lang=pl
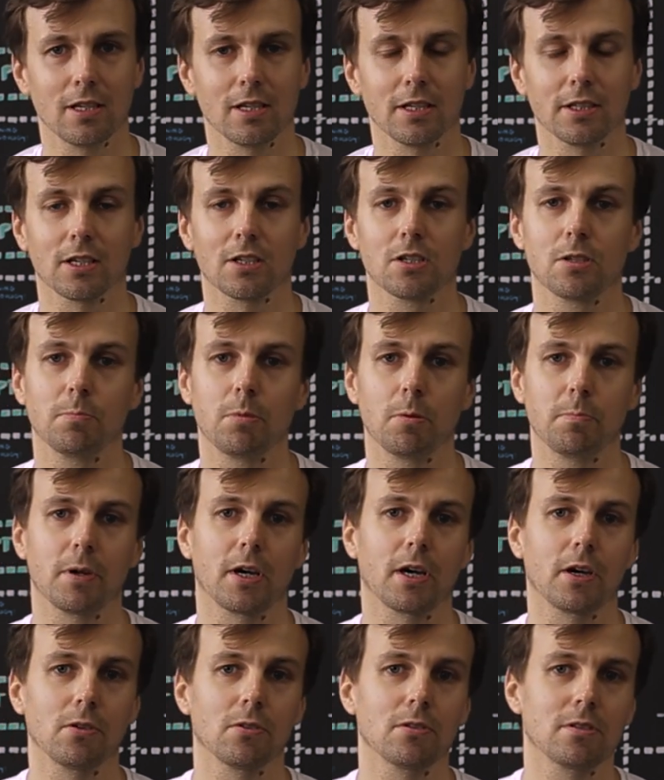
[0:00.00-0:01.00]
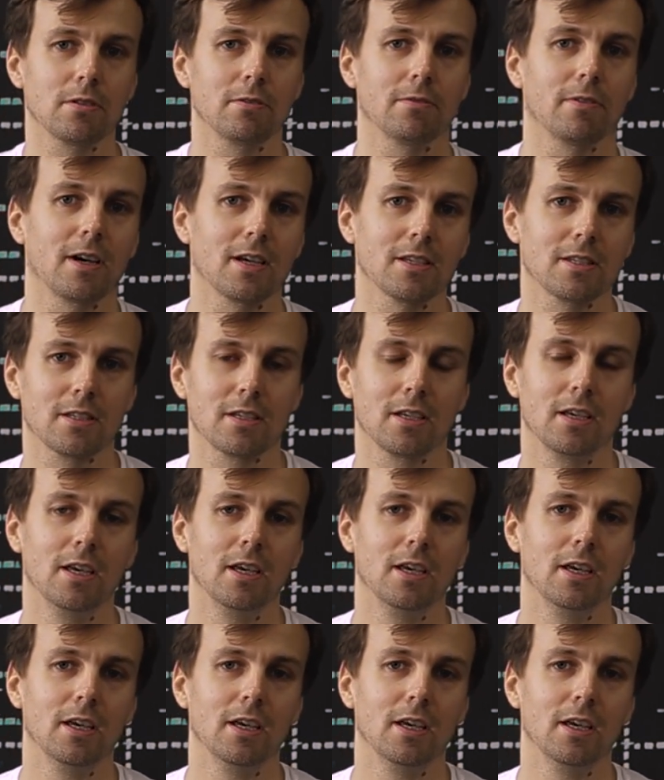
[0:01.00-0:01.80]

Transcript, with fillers: ale także popychający Was